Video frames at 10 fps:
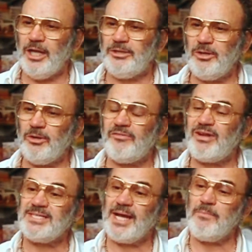e dicono una
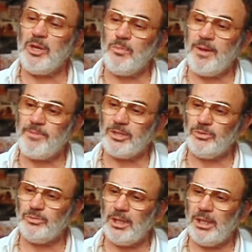frase che a me non mi è
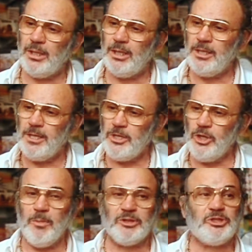piaciuta.
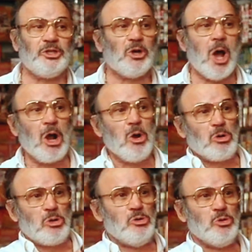Io mi giro e dico, a
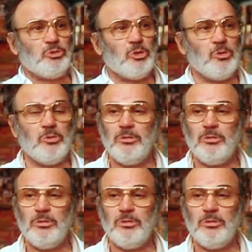cornuto!